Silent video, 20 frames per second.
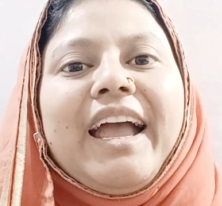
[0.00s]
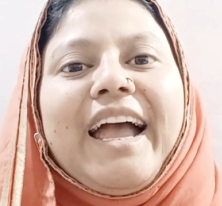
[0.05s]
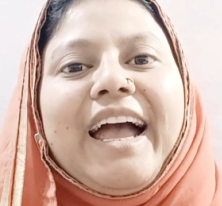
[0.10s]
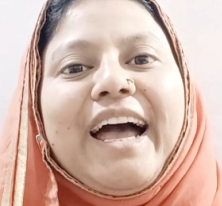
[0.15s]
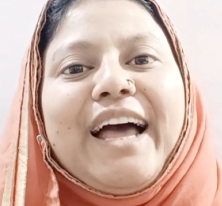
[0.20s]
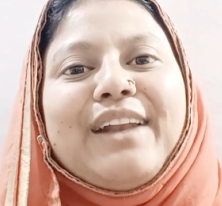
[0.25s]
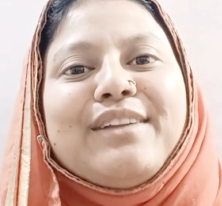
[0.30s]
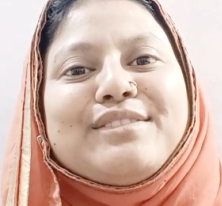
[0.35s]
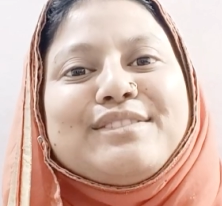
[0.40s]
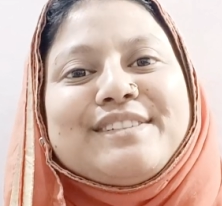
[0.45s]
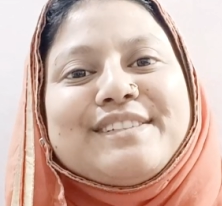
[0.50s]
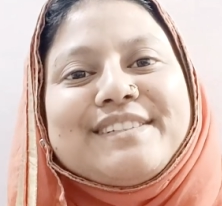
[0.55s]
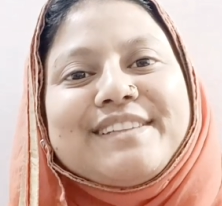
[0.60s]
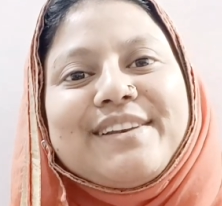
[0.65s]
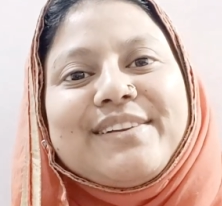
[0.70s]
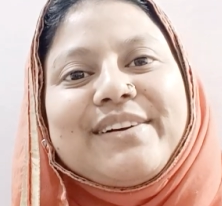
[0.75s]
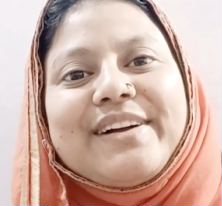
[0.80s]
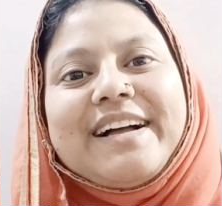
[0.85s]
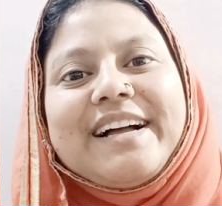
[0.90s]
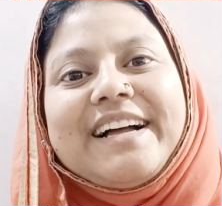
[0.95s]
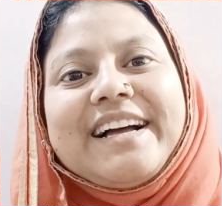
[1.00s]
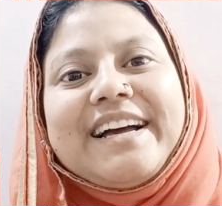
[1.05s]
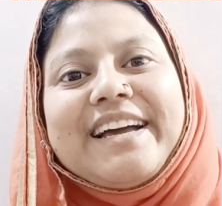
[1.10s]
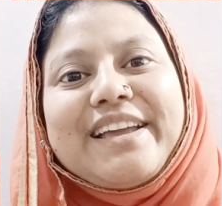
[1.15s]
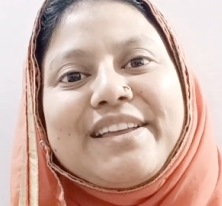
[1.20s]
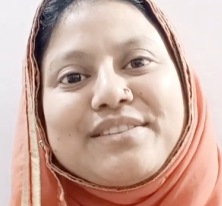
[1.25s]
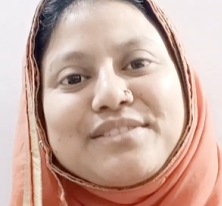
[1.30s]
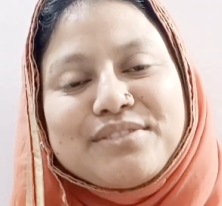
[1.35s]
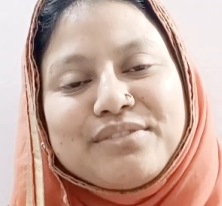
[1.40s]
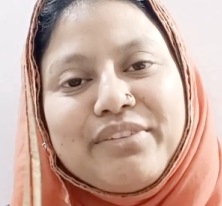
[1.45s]
হ্যালো হ্যালো
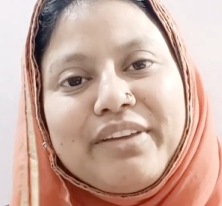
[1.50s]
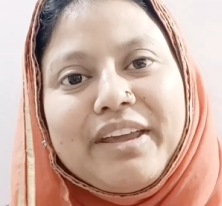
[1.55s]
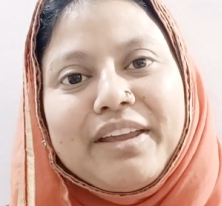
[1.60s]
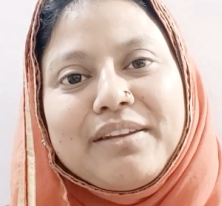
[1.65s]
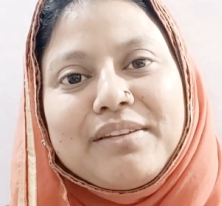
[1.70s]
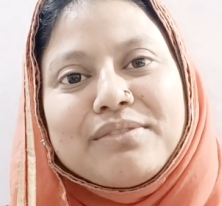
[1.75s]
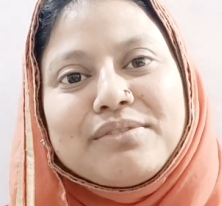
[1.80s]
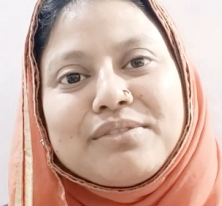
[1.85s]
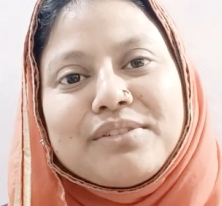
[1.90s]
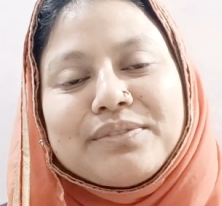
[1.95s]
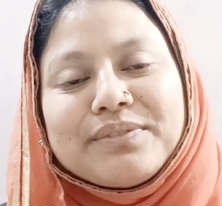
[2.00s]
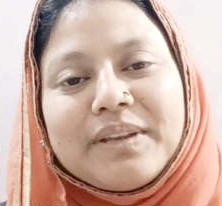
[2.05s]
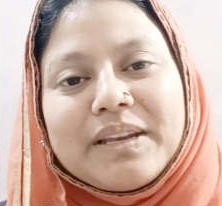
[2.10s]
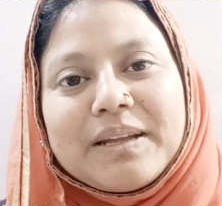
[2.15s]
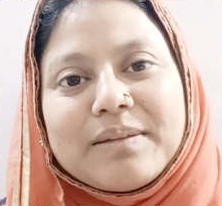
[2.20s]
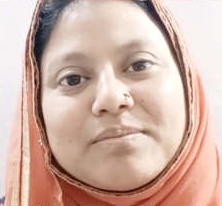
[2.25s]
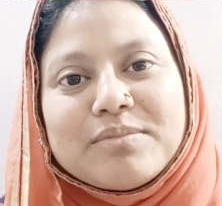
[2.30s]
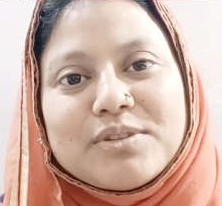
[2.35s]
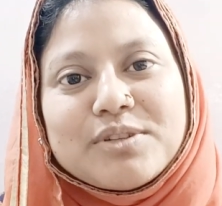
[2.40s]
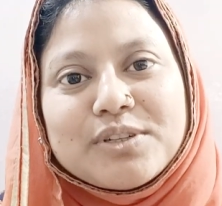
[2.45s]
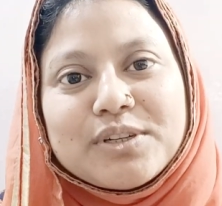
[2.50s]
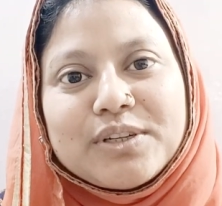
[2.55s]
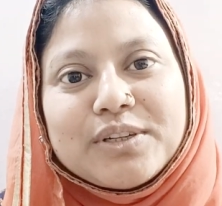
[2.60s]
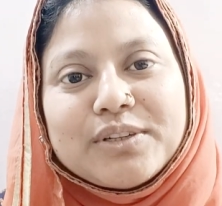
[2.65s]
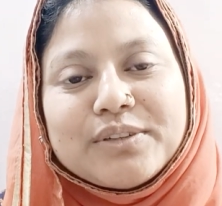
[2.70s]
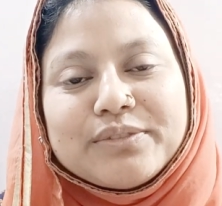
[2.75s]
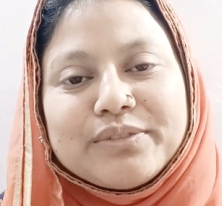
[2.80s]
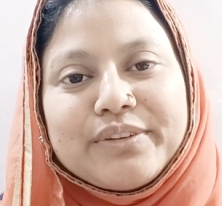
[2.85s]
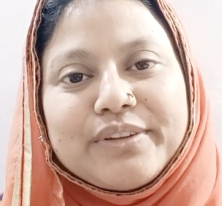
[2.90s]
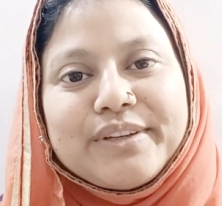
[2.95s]
গাইস ভেরি ওয়ার্ম ওয়েলকাম টু অল
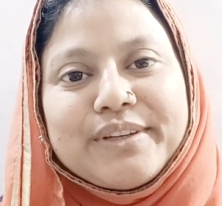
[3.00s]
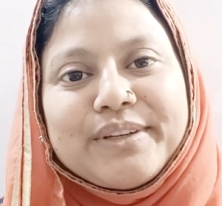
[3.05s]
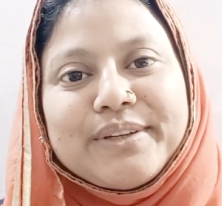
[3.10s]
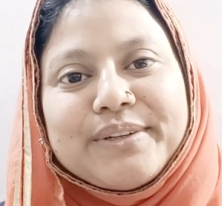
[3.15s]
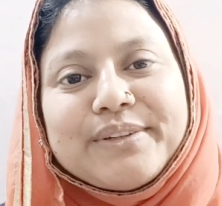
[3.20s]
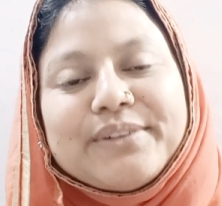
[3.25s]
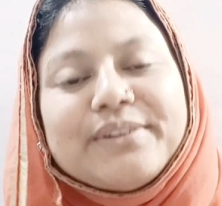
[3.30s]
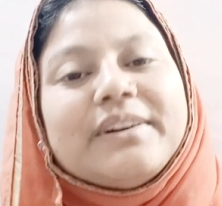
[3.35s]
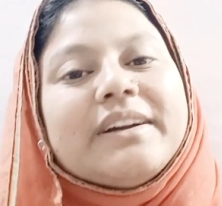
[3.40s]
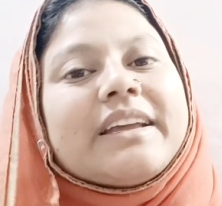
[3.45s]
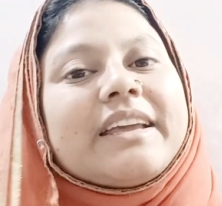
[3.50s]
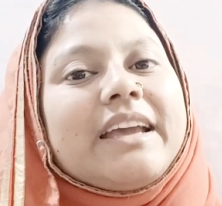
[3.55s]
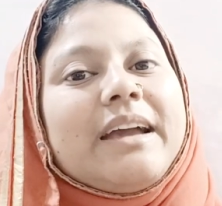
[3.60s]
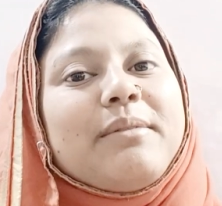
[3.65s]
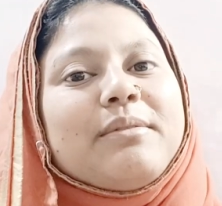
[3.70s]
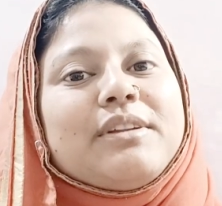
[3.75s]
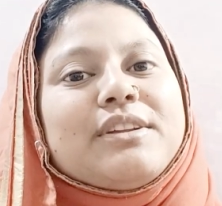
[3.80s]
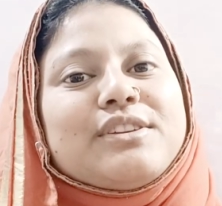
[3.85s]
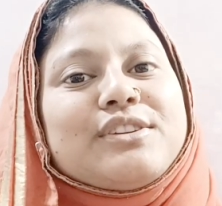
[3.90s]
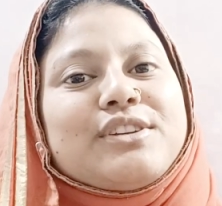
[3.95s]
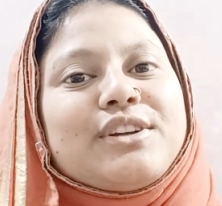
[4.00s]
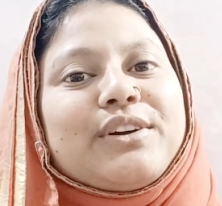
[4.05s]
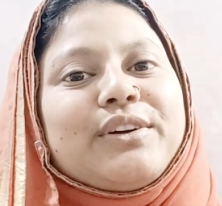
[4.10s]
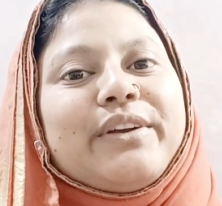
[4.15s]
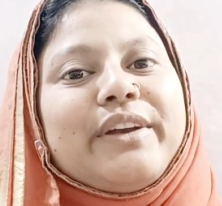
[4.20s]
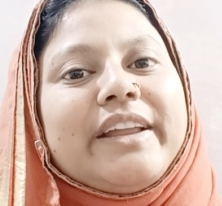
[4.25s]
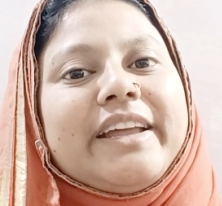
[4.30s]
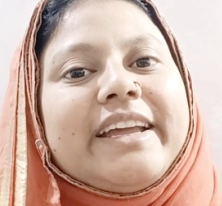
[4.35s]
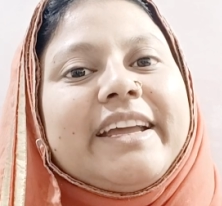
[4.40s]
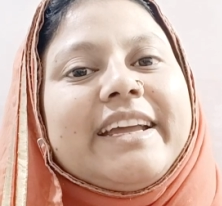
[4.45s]
অফ ইউ কেমন আছো
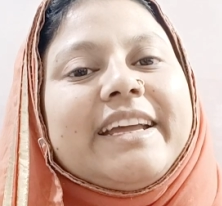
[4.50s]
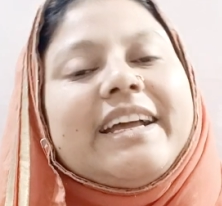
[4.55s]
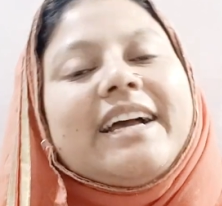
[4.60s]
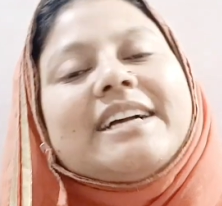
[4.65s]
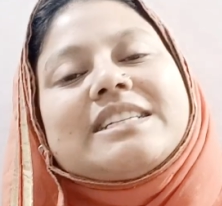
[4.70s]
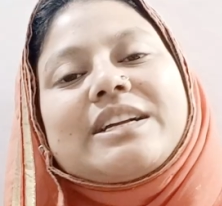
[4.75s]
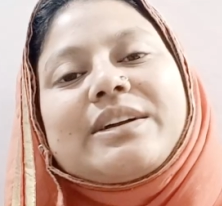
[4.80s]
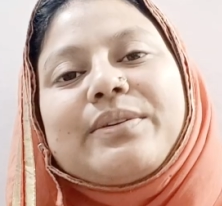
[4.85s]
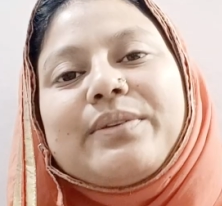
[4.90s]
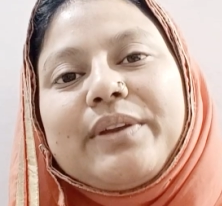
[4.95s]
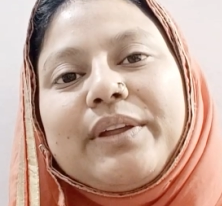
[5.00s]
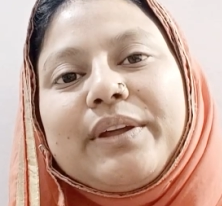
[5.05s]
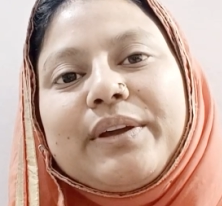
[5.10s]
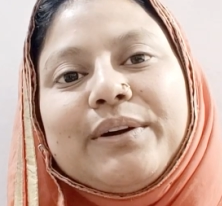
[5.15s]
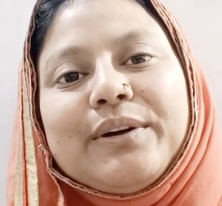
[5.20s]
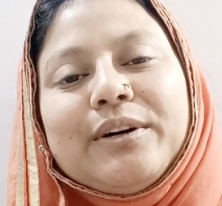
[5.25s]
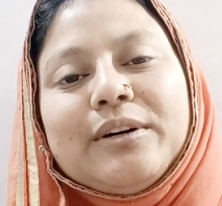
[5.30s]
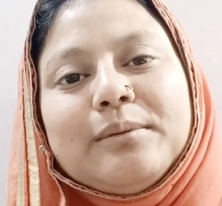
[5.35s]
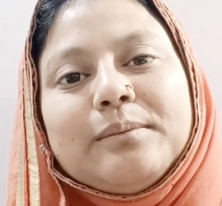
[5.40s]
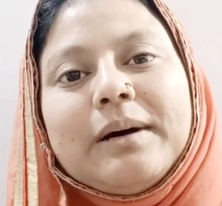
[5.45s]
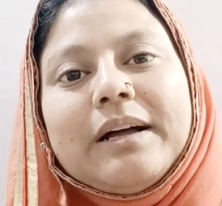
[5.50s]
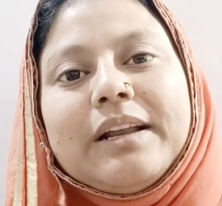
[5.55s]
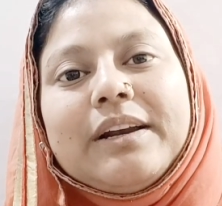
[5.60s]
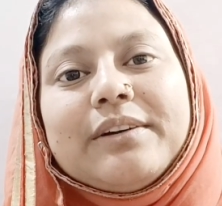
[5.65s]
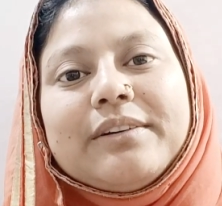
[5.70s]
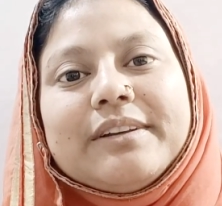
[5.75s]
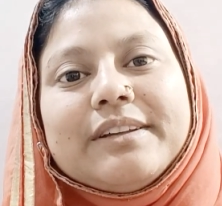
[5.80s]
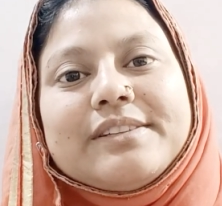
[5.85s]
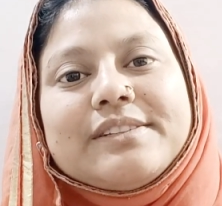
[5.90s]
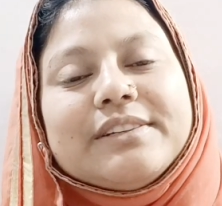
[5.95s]
সকলে আশা করি খুব ভালো
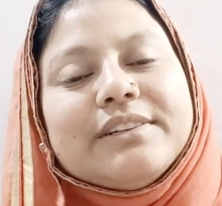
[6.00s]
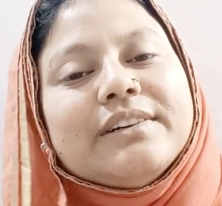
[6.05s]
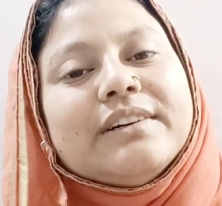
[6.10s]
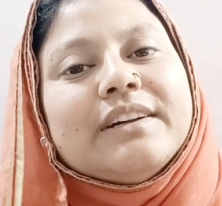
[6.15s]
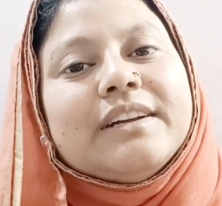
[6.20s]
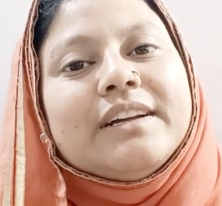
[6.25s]
রয়েছে